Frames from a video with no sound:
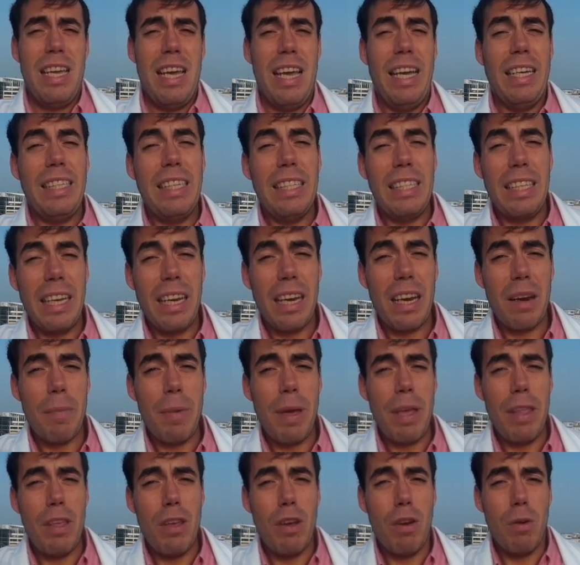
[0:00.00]
¿Existen
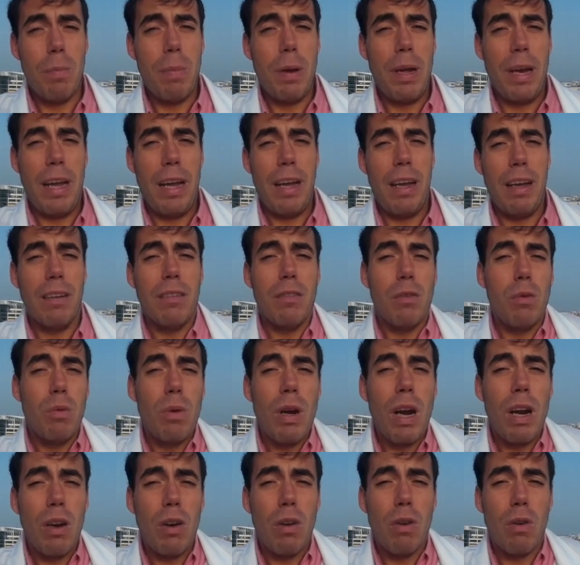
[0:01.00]
remedios para
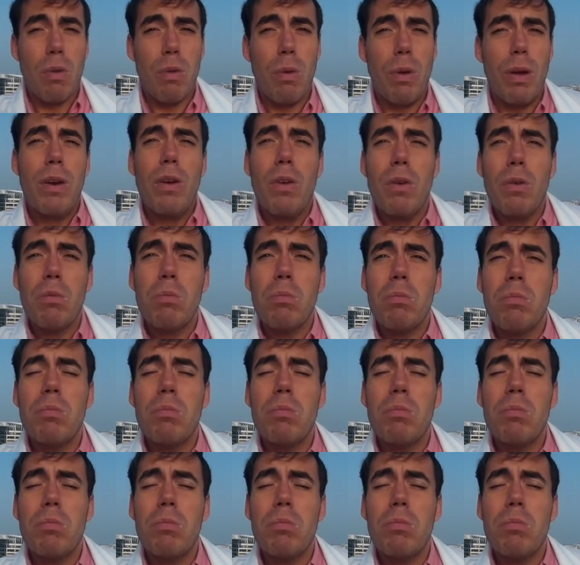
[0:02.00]
curar los suelos?